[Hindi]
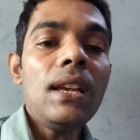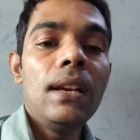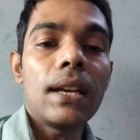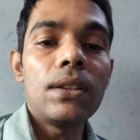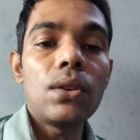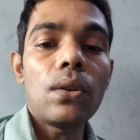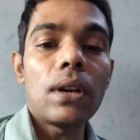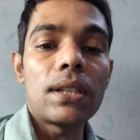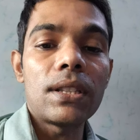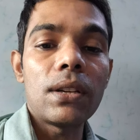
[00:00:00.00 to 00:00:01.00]
लेकिन जो
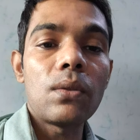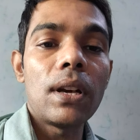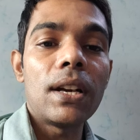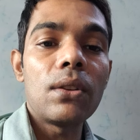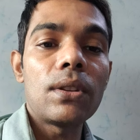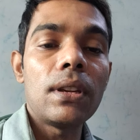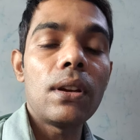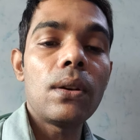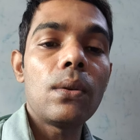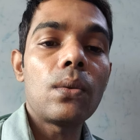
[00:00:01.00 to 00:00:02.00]
अच्छी क्वालिटी होती
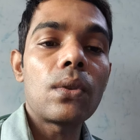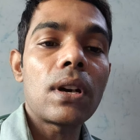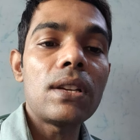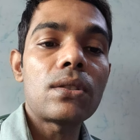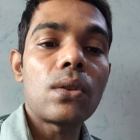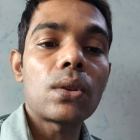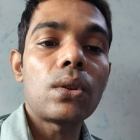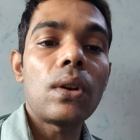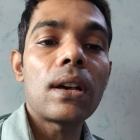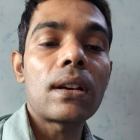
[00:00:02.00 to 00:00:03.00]
है उनका स्टॉक
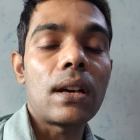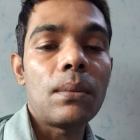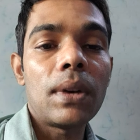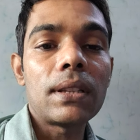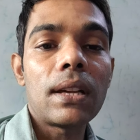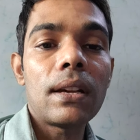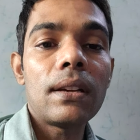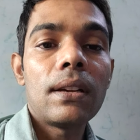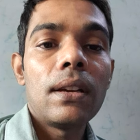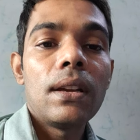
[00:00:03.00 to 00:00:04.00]
थोड़ा कम आता है
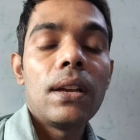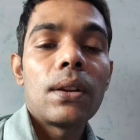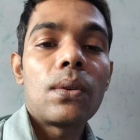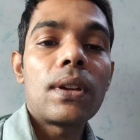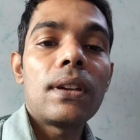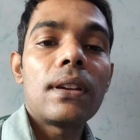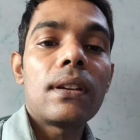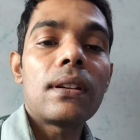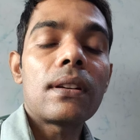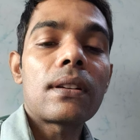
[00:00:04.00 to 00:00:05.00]
क्योंकि
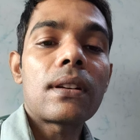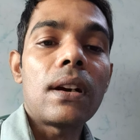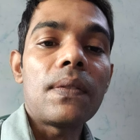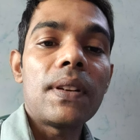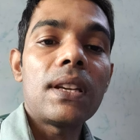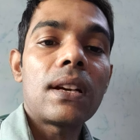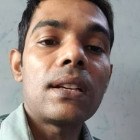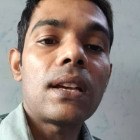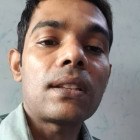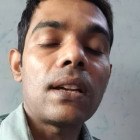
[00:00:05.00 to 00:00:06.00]
काफ़ी
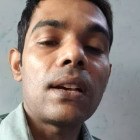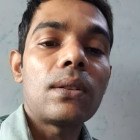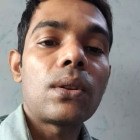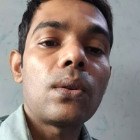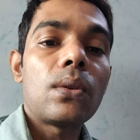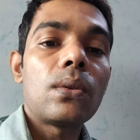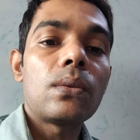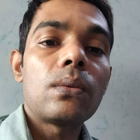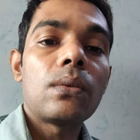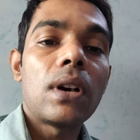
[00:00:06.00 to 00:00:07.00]
जगह जाता है तो
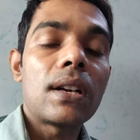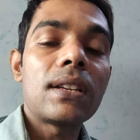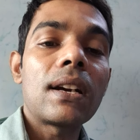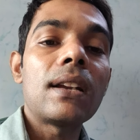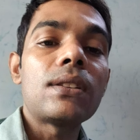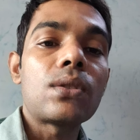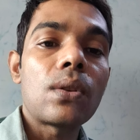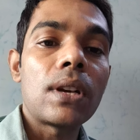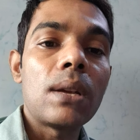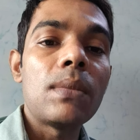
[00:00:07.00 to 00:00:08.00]
हर जगह
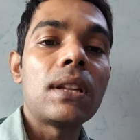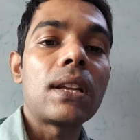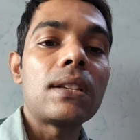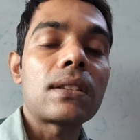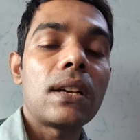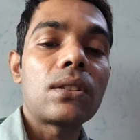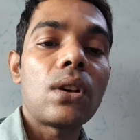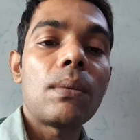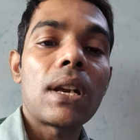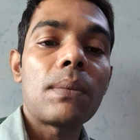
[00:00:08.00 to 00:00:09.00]
स्टॉक नहीं मिलता इसका तो
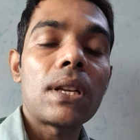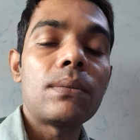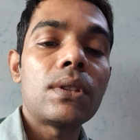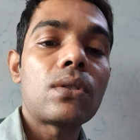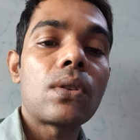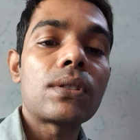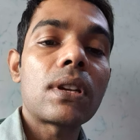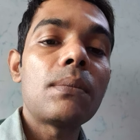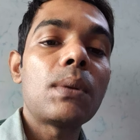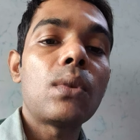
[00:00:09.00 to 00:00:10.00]
हमारे पास भी स्टॉक
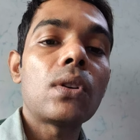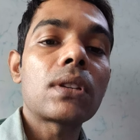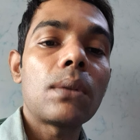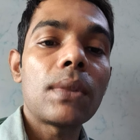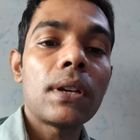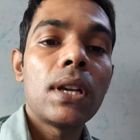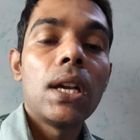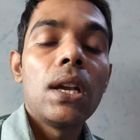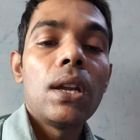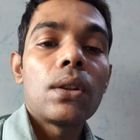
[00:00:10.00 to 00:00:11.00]
इसका भी बहुत कम है
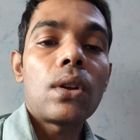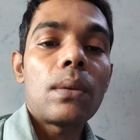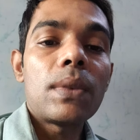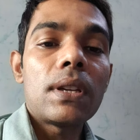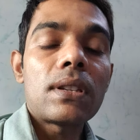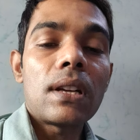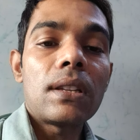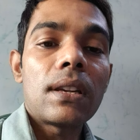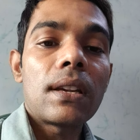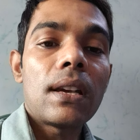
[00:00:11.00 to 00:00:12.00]
तो हम ये
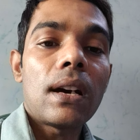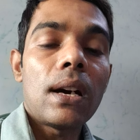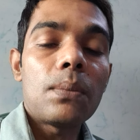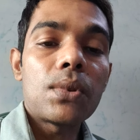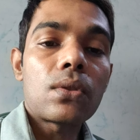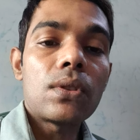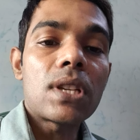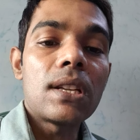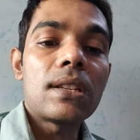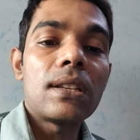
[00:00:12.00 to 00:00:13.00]
चाहते हैं कि आप इसको
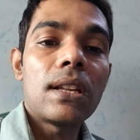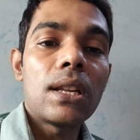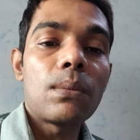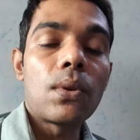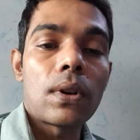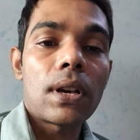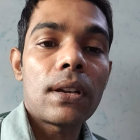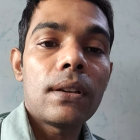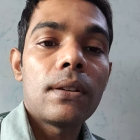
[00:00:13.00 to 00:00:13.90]
जल्दी से जल्दी बुक करें